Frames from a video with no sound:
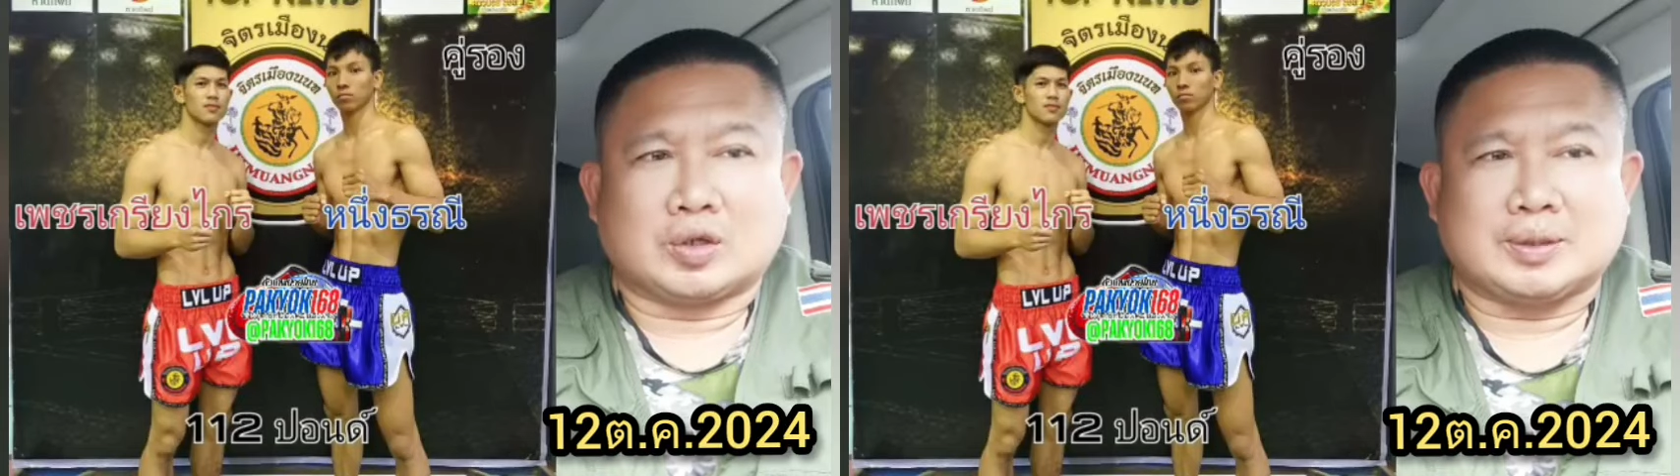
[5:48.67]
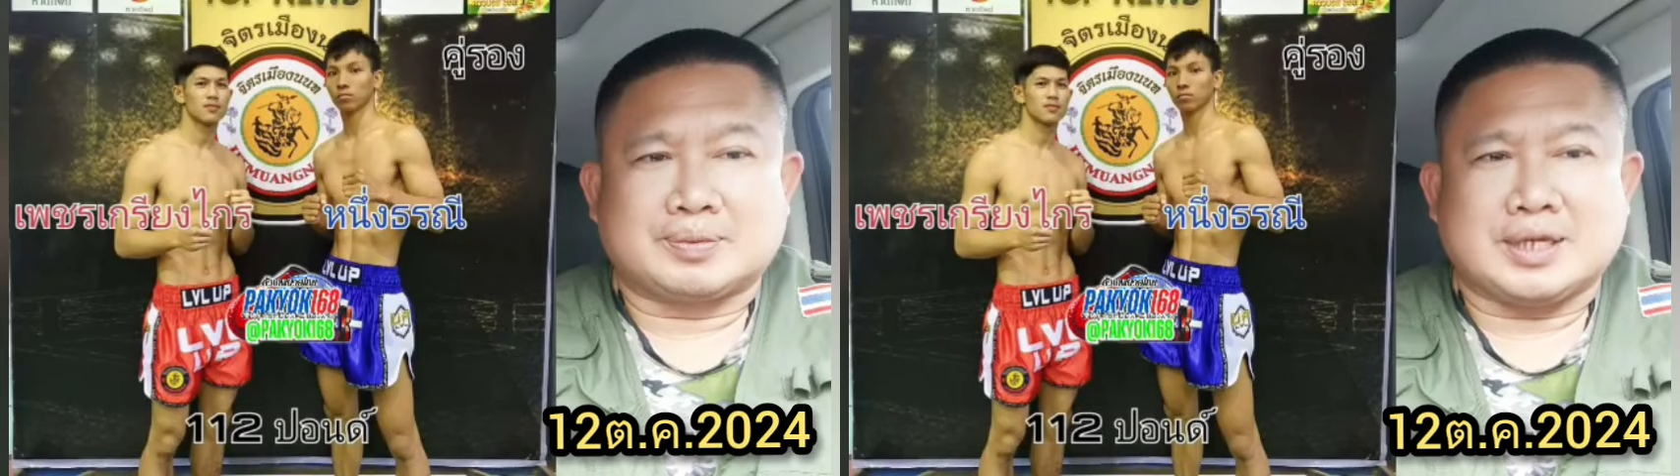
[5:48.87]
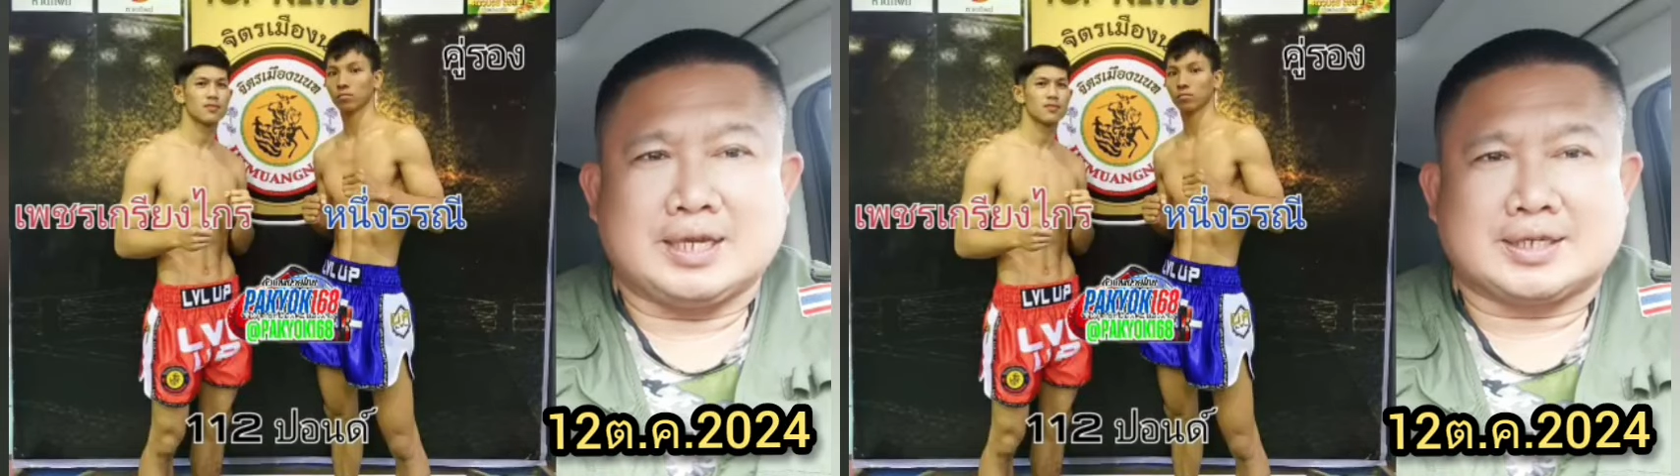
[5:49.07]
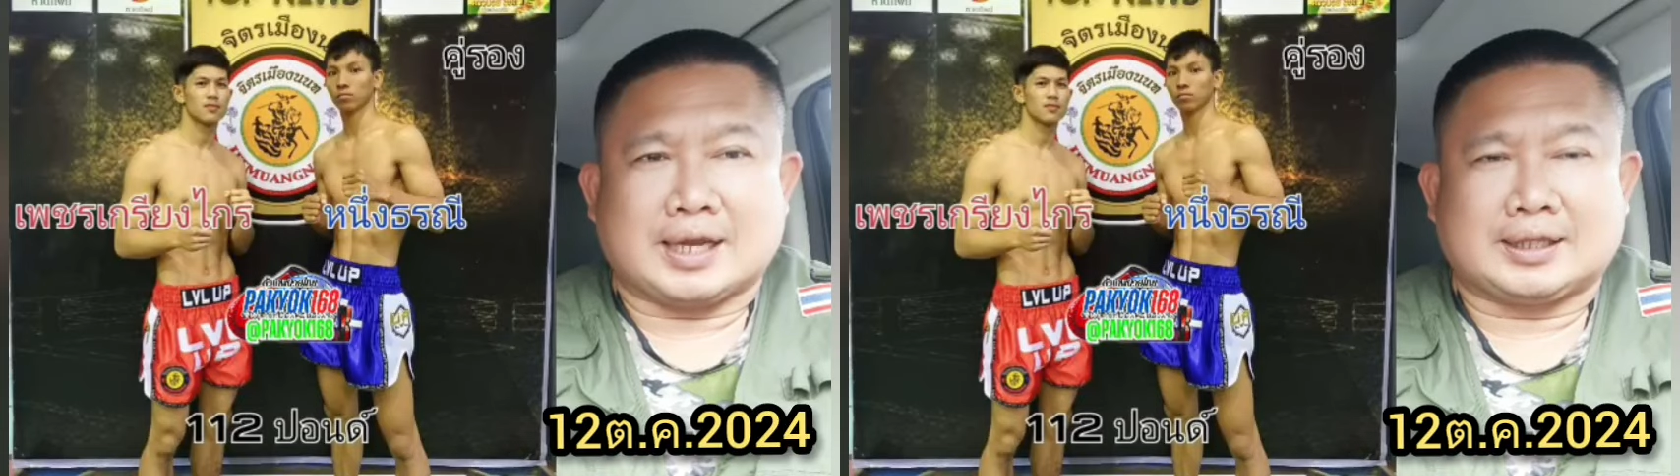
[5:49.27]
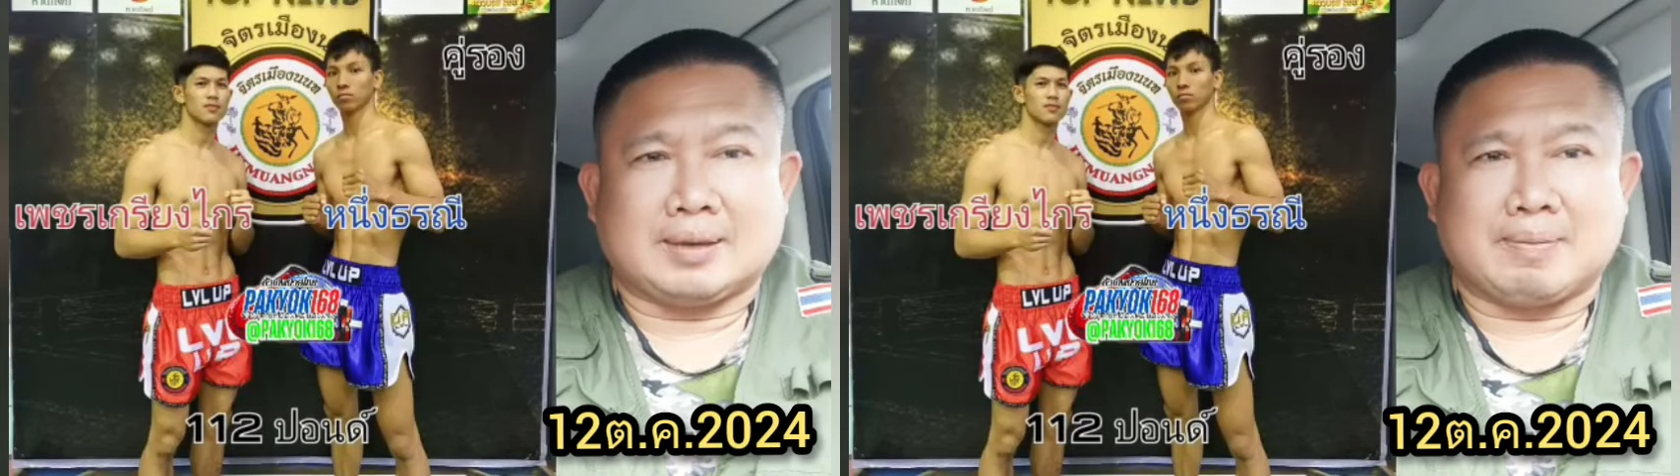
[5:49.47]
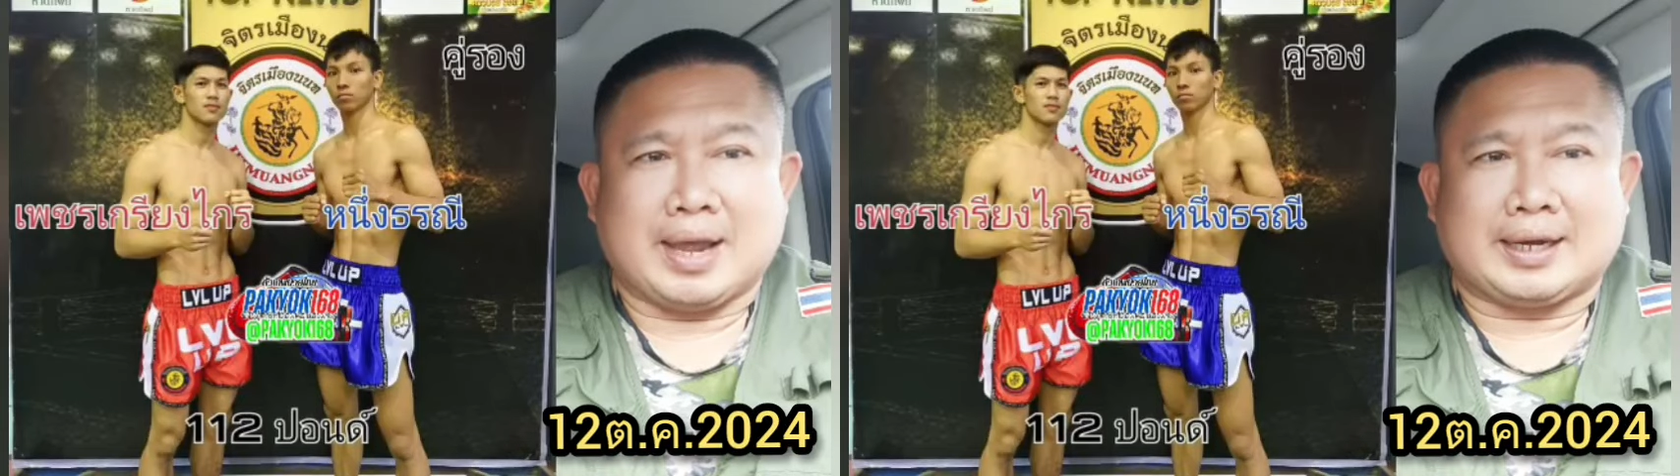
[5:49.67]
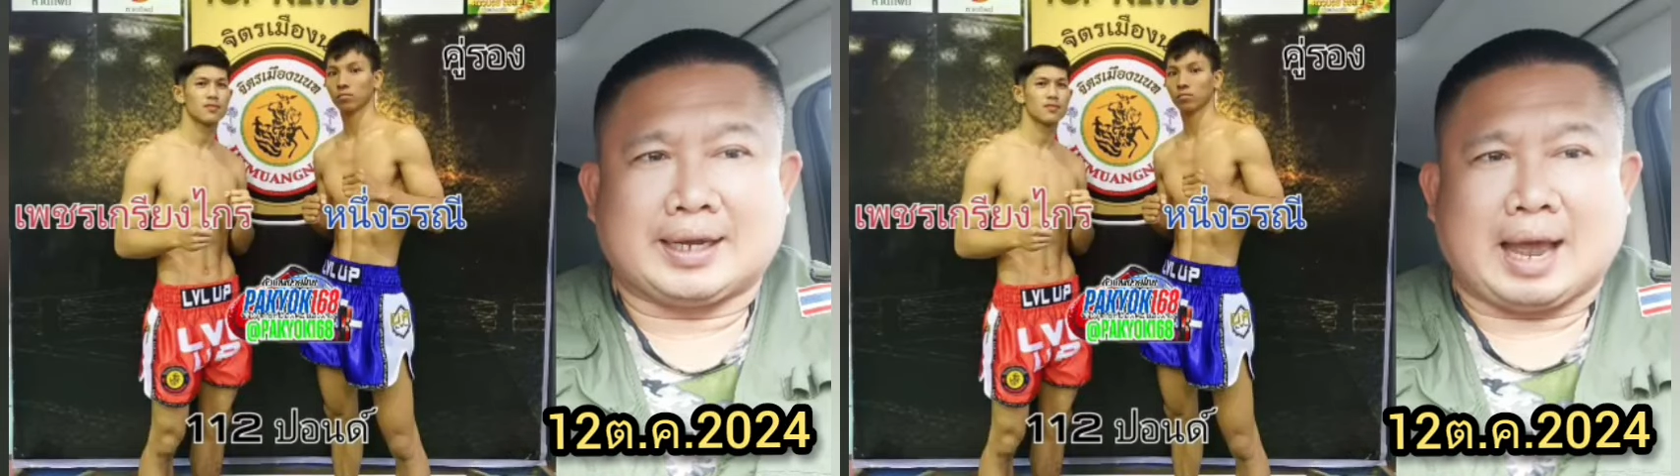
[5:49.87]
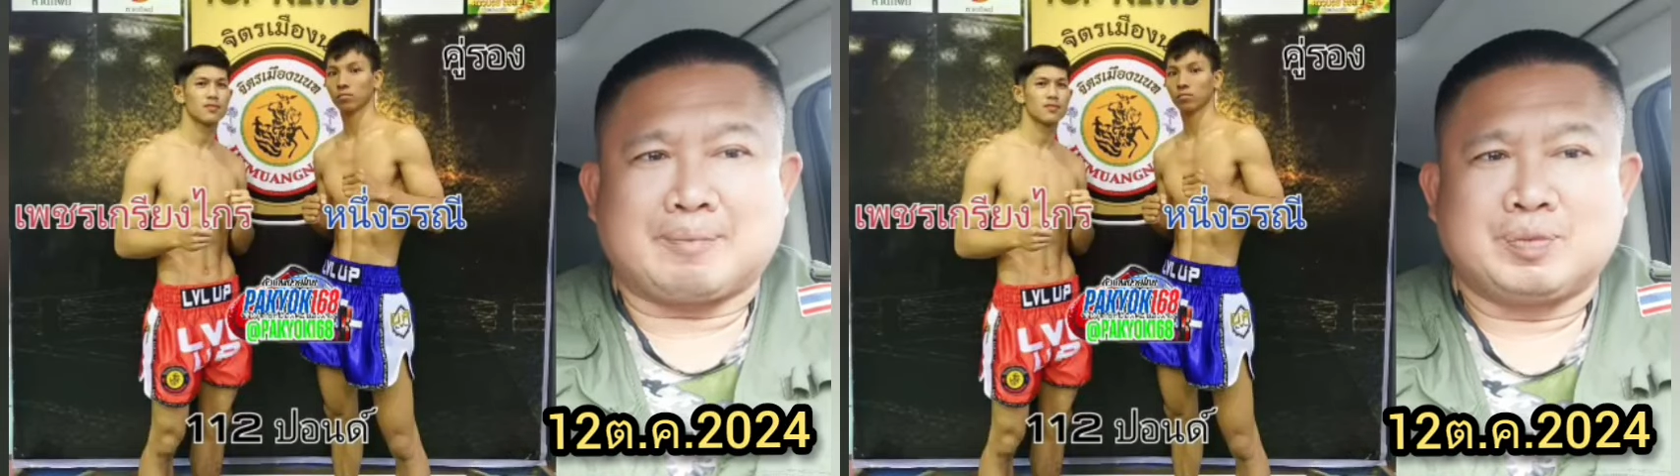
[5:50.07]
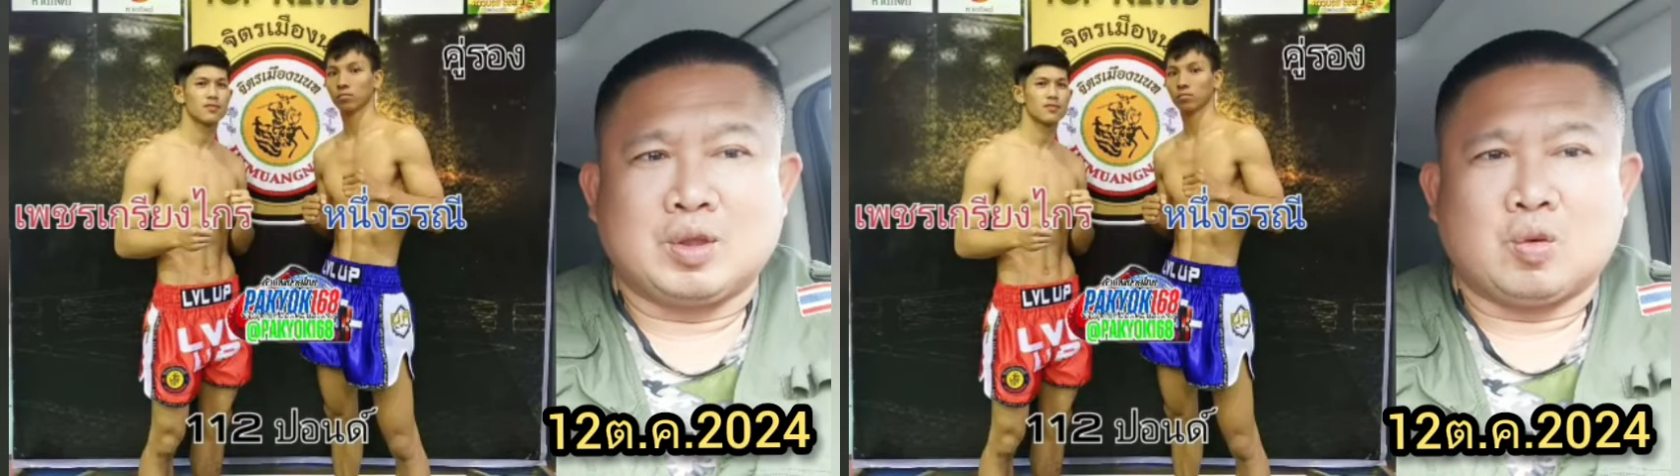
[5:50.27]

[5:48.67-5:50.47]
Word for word: 164 เซนติเมตรนะครับ